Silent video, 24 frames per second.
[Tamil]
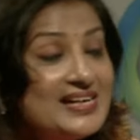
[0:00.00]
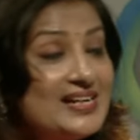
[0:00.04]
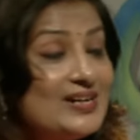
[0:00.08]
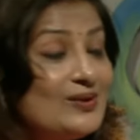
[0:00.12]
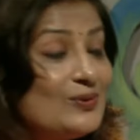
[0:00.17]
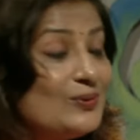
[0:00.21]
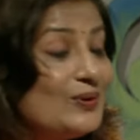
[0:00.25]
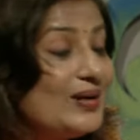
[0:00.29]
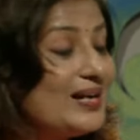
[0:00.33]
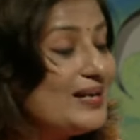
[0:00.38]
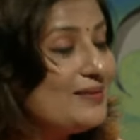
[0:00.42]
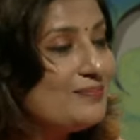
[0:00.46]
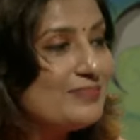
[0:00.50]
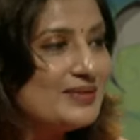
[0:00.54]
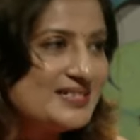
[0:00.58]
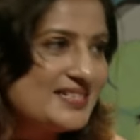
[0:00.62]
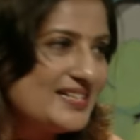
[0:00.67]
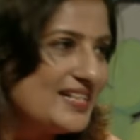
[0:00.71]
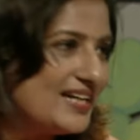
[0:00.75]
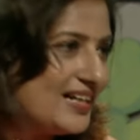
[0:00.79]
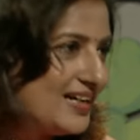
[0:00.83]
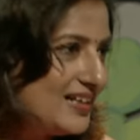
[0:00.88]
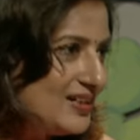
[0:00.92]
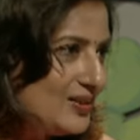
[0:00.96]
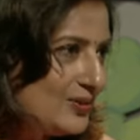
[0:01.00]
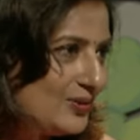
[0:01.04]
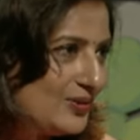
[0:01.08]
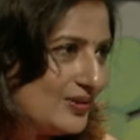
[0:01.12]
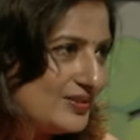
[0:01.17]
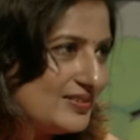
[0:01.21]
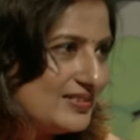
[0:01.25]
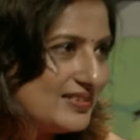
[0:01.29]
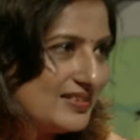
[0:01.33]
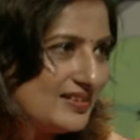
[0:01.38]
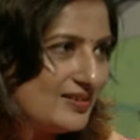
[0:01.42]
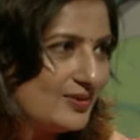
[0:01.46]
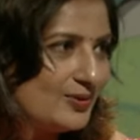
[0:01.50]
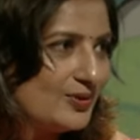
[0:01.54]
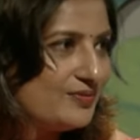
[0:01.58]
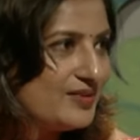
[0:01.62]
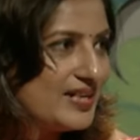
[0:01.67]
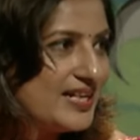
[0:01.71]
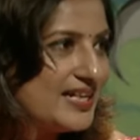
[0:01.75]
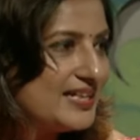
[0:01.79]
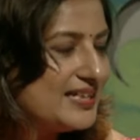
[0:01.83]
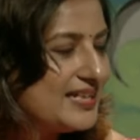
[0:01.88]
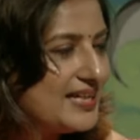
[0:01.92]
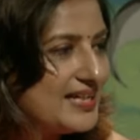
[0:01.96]
முதலில் உங்களை பற்றி நாங்கள் ஒரு ச
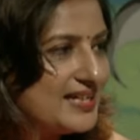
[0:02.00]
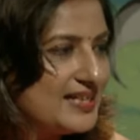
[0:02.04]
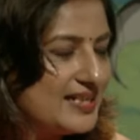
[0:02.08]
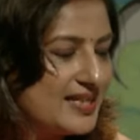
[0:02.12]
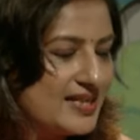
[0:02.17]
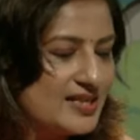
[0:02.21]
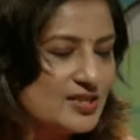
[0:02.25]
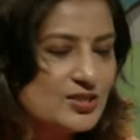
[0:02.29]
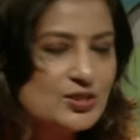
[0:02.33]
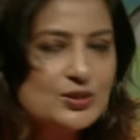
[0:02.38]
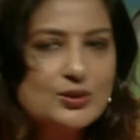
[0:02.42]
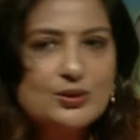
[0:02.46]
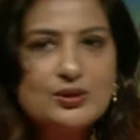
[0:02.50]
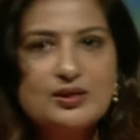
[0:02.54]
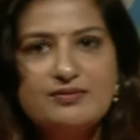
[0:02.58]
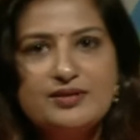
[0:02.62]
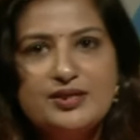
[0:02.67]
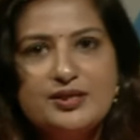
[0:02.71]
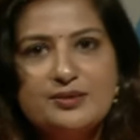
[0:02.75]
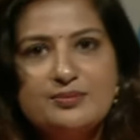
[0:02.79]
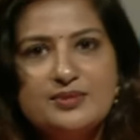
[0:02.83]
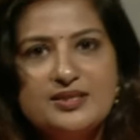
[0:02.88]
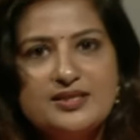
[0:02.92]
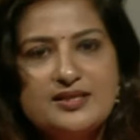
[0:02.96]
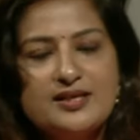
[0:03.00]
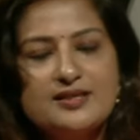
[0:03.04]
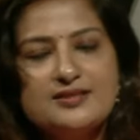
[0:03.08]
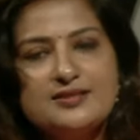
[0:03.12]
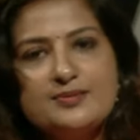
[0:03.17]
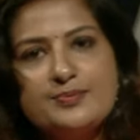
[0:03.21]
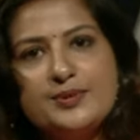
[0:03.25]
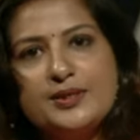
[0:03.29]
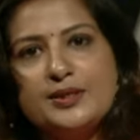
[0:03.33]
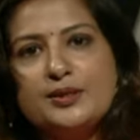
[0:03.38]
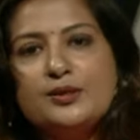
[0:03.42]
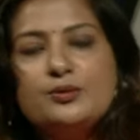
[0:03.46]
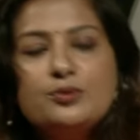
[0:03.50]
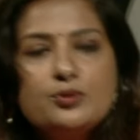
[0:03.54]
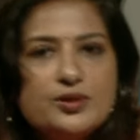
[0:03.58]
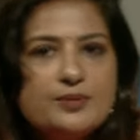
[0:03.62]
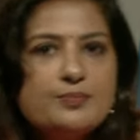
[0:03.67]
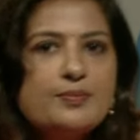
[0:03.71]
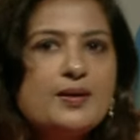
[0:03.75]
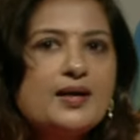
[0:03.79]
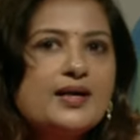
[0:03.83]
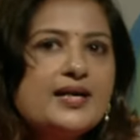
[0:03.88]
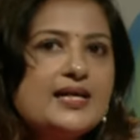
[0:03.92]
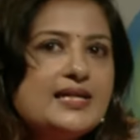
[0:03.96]
ஒரு விடயத்தை தெரிந்து கொள்ள வேண்டும் என்று
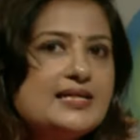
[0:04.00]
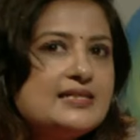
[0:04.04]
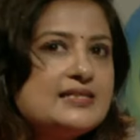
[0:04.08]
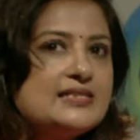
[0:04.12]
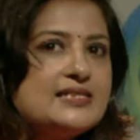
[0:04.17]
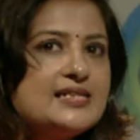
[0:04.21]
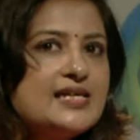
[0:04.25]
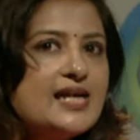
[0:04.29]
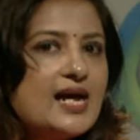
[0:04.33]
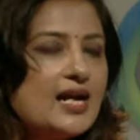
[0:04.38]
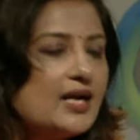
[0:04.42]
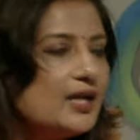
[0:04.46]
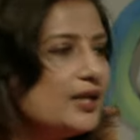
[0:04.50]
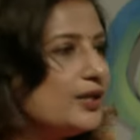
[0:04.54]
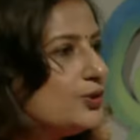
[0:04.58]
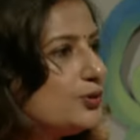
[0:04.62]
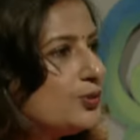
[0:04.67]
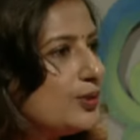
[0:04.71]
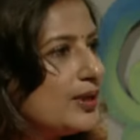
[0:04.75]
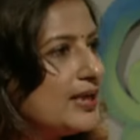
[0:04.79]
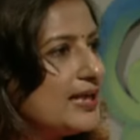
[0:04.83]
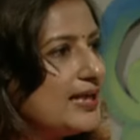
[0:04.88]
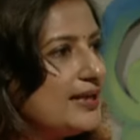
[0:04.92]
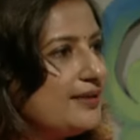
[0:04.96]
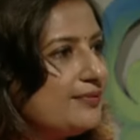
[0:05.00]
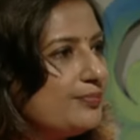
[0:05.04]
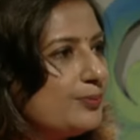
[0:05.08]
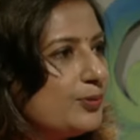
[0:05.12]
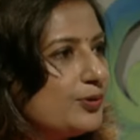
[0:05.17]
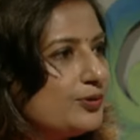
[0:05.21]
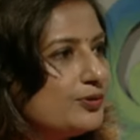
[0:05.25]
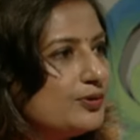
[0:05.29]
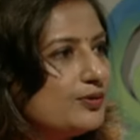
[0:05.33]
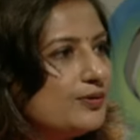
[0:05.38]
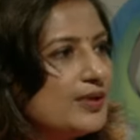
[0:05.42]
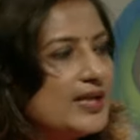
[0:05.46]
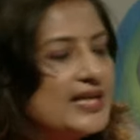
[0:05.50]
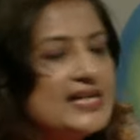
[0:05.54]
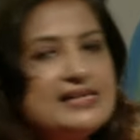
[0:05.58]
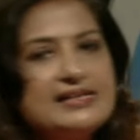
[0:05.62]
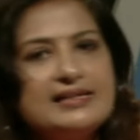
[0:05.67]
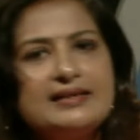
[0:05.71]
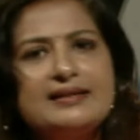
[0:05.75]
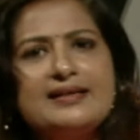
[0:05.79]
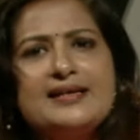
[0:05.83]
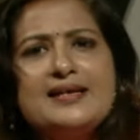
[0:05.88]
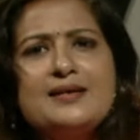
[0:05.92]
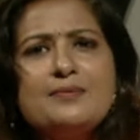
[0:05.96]
ஆசைப்படுகிறோம் குறிப்பாக இன்றைய அழகுத்துறையை
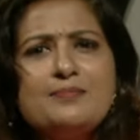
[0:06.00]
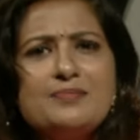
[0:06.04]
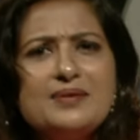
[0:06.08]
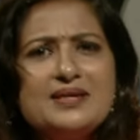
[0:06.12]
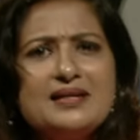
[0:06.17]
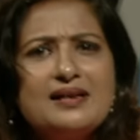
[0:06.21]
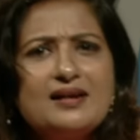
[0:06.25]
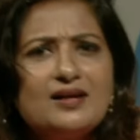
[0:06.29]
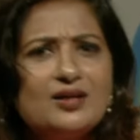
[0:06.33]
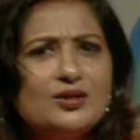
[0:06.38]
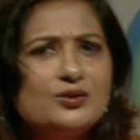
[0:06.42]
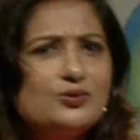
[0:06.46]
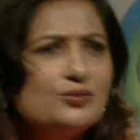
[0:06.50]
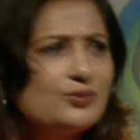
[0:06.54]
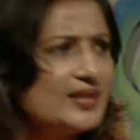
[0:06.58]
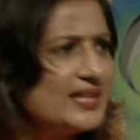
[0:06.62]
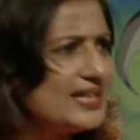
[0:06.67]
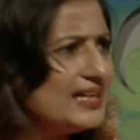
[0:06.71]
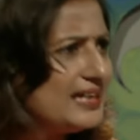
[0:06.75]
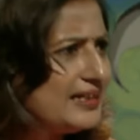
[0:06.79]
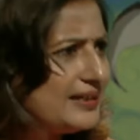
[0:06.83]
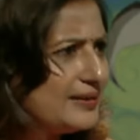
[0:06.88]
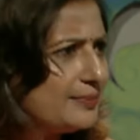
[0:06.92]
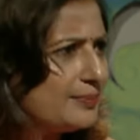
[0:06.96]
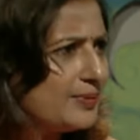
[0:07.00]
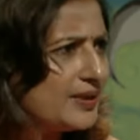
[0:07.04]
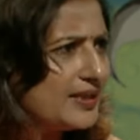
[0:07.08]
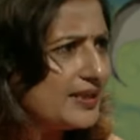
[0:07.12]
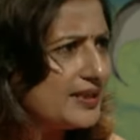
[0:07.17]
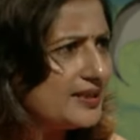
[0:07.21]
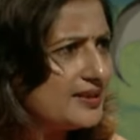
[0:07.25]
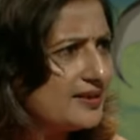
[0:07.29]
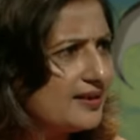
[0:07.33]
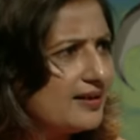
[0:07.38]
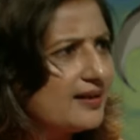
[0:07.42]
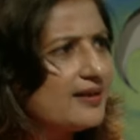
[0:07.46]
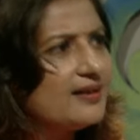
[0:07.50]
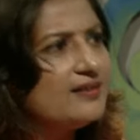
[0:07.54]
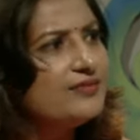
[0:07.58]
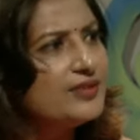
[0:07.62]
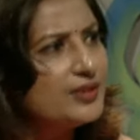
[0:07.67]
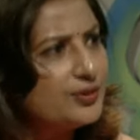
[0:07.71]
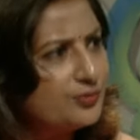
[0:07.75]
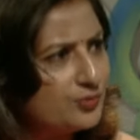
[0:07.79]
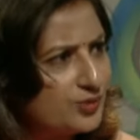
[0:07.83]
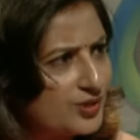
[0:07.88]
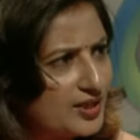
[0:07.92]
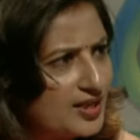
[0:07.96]
பொறுத்தவரையில் நிறைய பேர் அழகுத்துறையில்
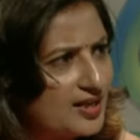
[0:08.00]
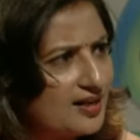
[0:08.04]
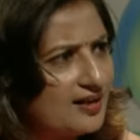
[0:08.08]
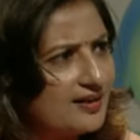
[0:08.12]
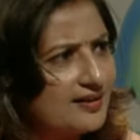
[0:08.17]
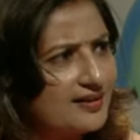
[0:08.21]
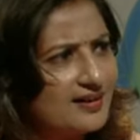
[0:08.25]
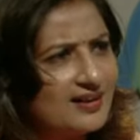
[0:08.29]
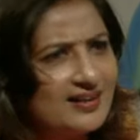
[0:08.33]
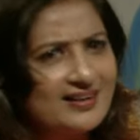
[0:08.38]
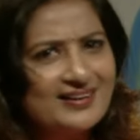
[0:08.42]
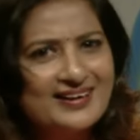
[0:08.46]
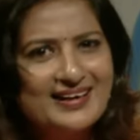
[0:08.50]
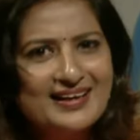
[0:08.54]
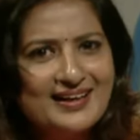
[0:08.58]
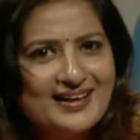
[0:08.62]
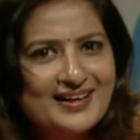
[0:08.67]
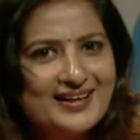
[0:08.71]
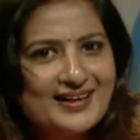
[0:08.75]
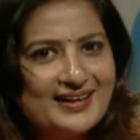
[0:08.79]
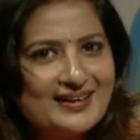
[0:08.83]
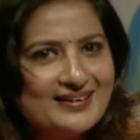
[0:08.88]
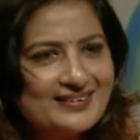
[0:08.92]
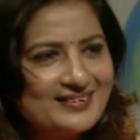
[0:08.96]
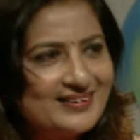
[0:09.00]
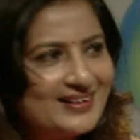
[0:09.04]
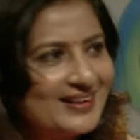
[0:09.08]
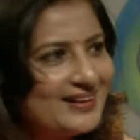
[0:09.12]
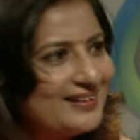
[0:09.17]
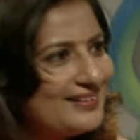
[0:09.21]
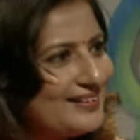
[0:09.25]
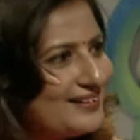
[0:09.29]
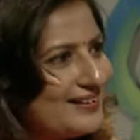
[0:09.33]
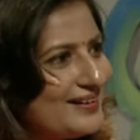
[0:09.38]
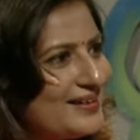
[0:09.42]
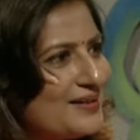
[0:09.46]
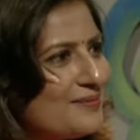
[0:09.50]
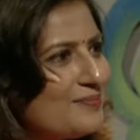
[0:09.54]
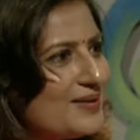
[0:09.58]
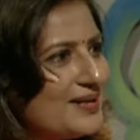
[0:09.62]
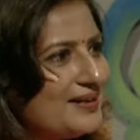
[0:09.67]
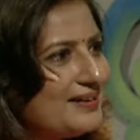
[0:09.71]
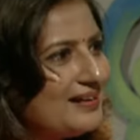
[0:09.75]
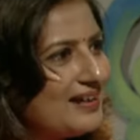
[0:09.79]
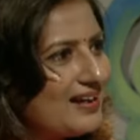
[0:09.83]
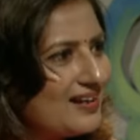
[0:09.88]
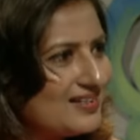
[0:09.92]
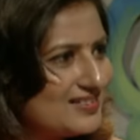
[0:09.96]
ஈடுபடுகின்றார்கள் விரிவுரையாளர்களாக எடுத்தால்
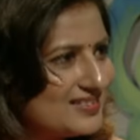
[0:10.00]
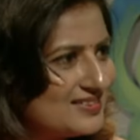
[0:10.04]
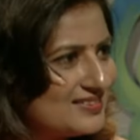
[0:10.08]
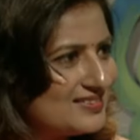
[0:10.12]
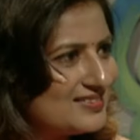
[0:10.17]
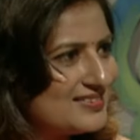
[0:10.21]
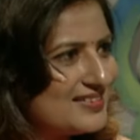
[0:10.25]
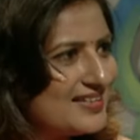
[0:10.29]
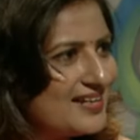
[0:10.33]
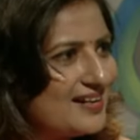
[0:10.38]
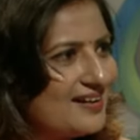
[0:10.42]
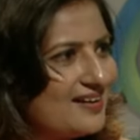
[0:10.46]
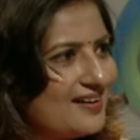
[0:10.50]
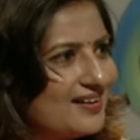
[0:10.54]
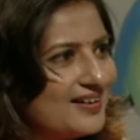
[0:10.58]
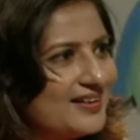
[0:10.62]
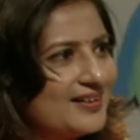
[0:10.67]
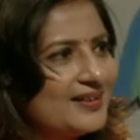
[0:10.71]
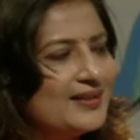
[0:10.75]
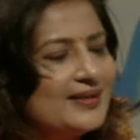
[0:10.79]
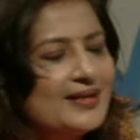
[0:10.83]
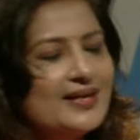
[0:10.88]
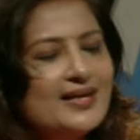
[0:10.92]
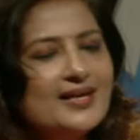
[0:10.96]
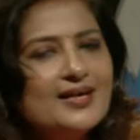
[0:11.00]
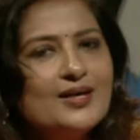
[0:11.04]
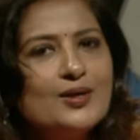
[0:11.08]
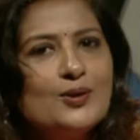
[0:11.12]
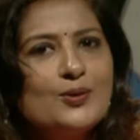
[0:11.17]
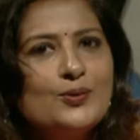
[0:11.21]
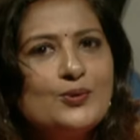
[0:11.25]
நிறைய பேர் கிளாஸஸ் செய்கிறாங்க